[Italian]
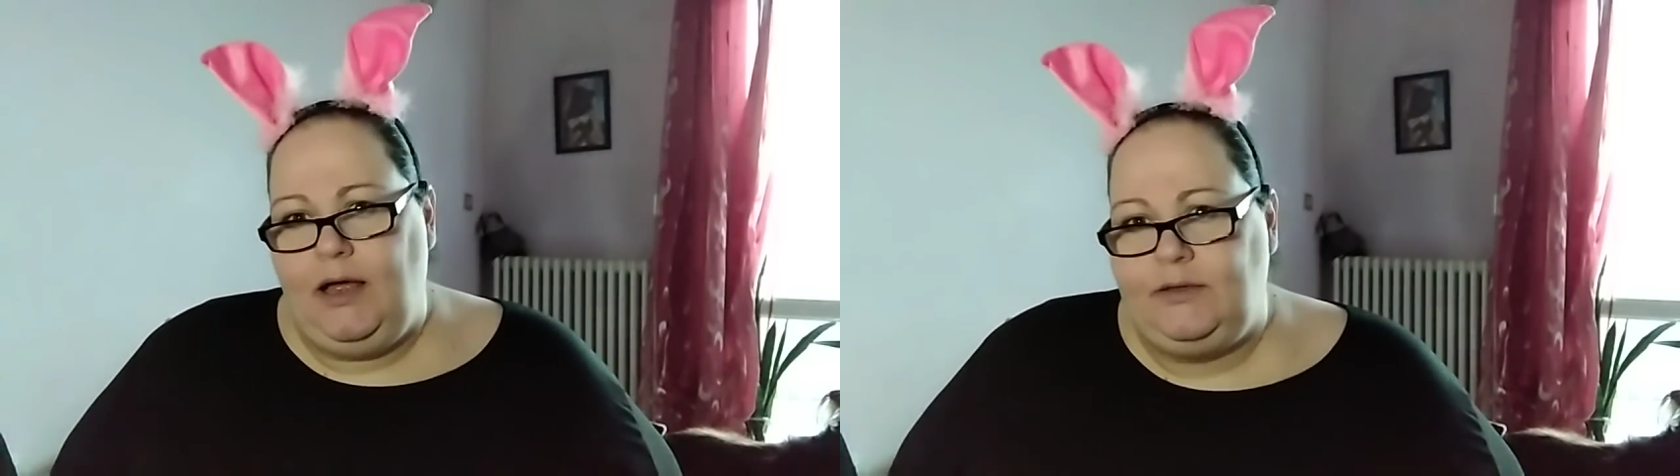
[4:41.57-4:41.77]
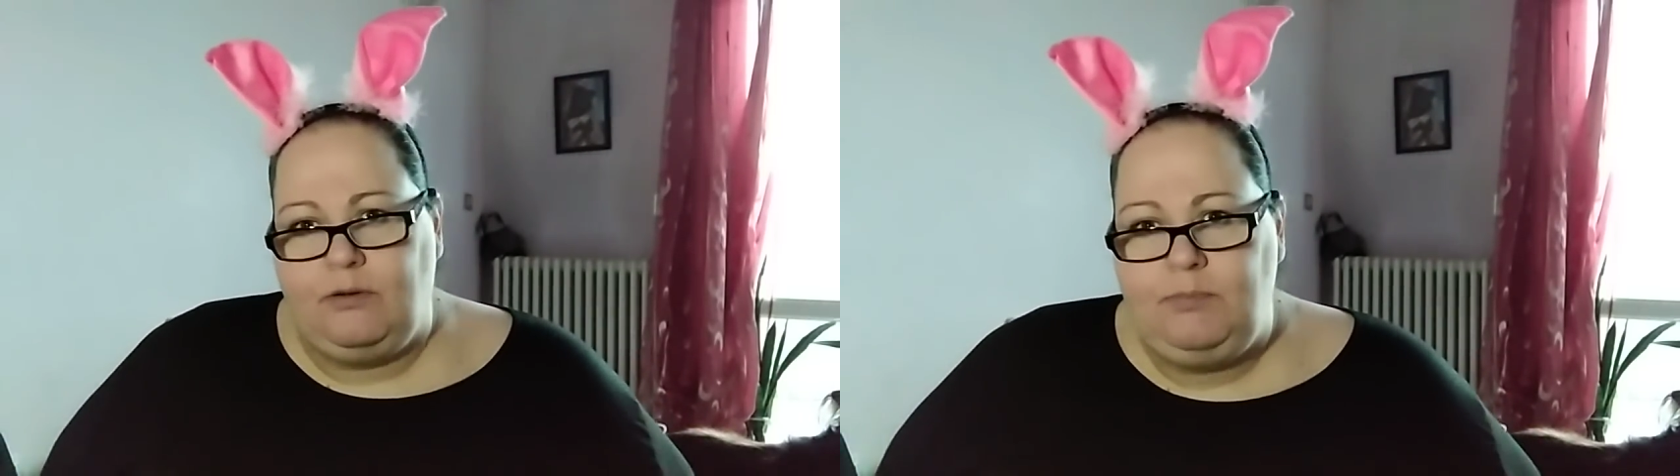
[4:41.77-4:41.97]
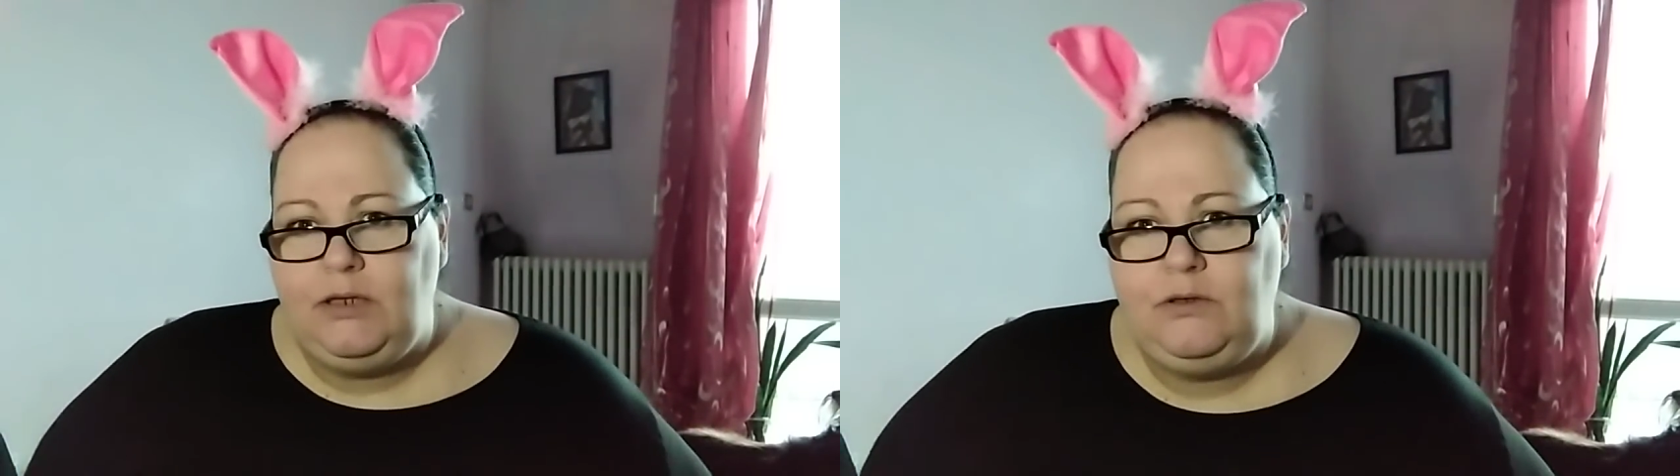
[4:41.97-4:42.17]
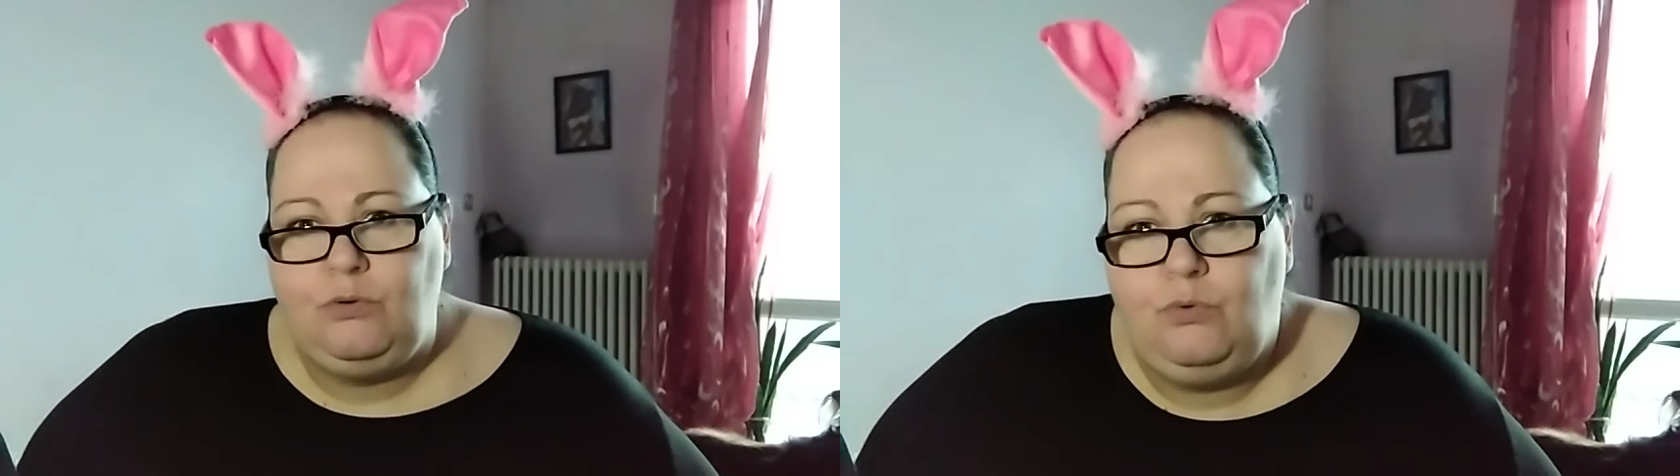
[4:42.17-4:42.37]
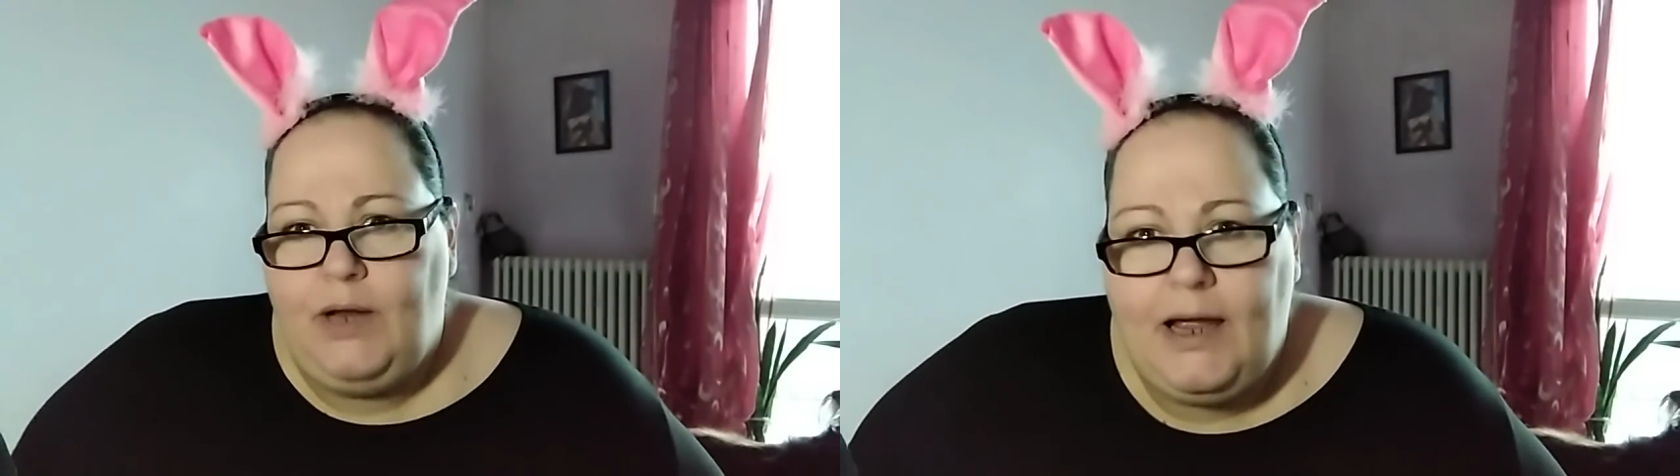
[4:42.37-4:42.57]
altrimenti io
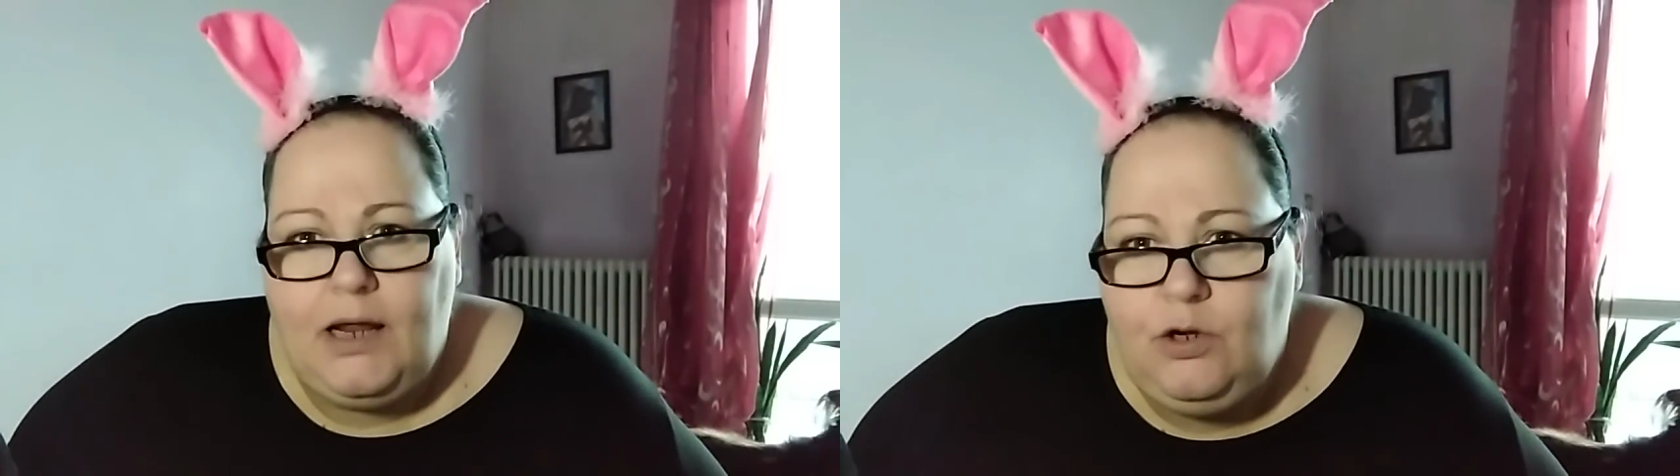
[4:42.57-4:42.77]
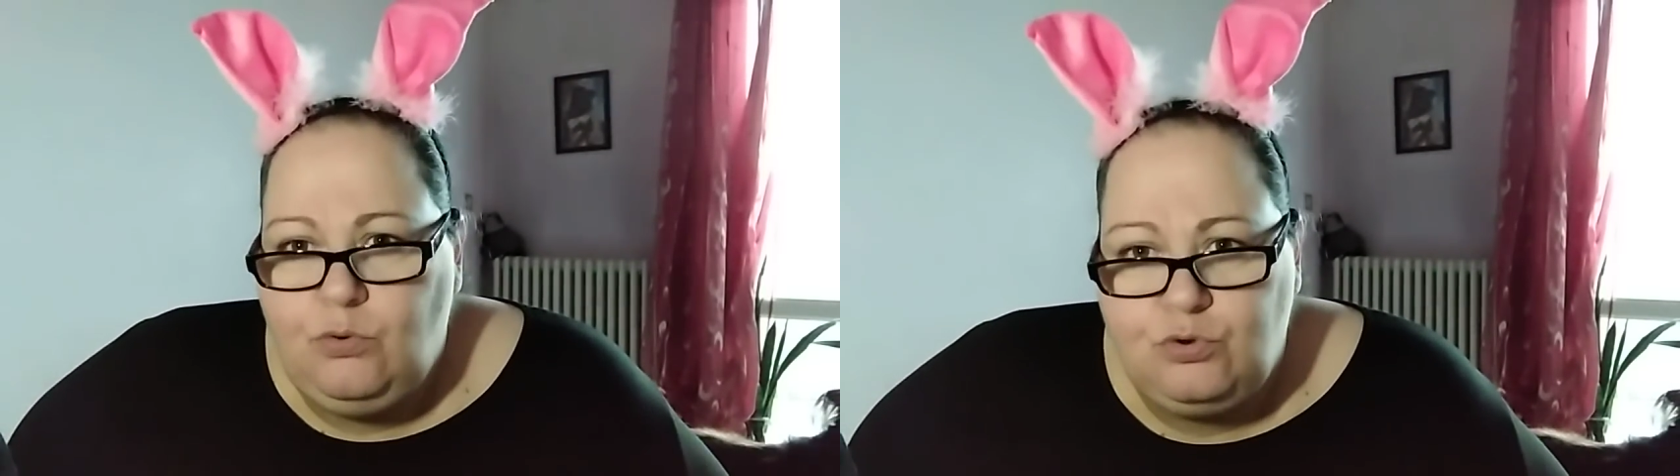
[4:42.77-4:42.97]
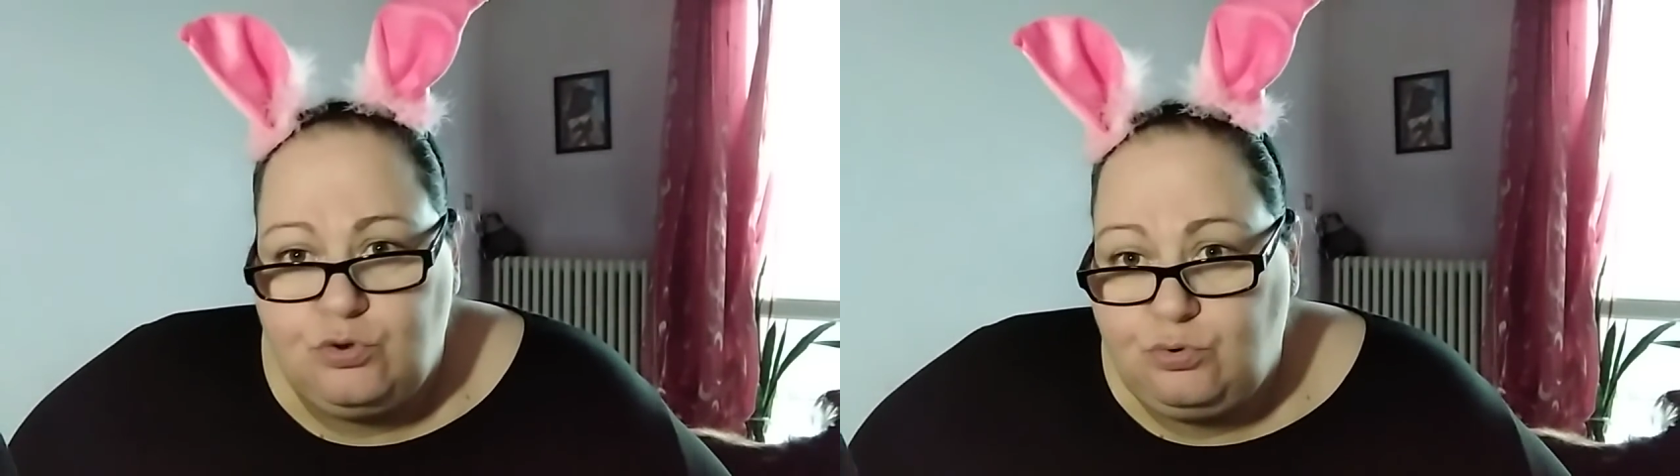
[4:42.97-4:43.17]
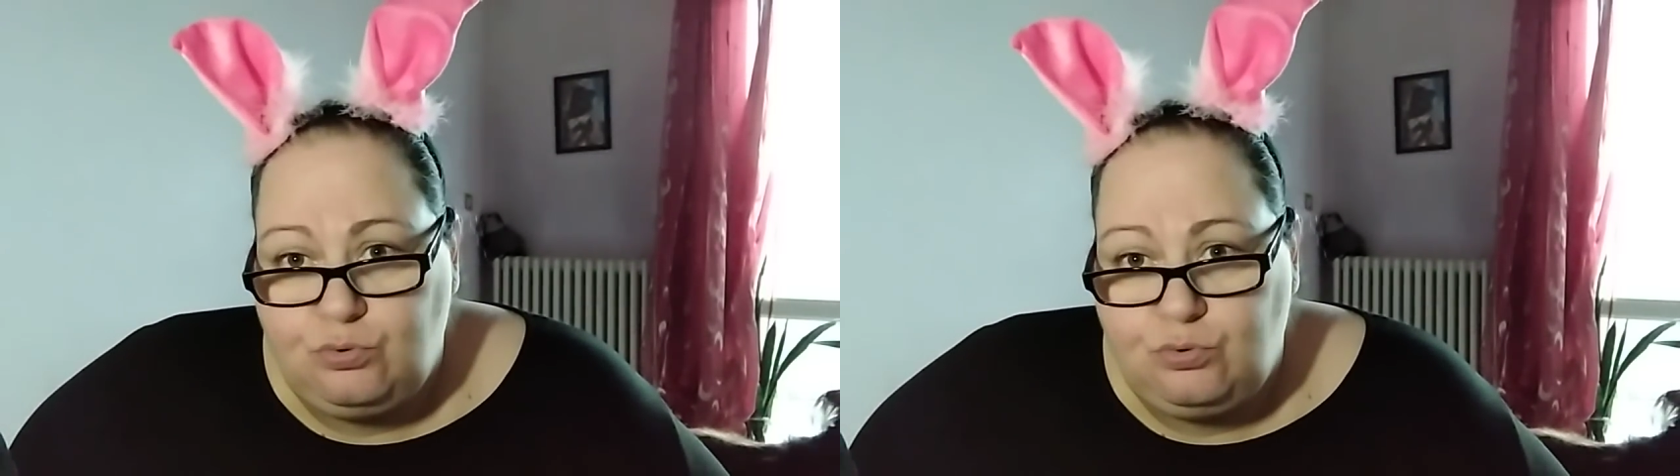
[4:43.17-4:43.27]
non è che le uso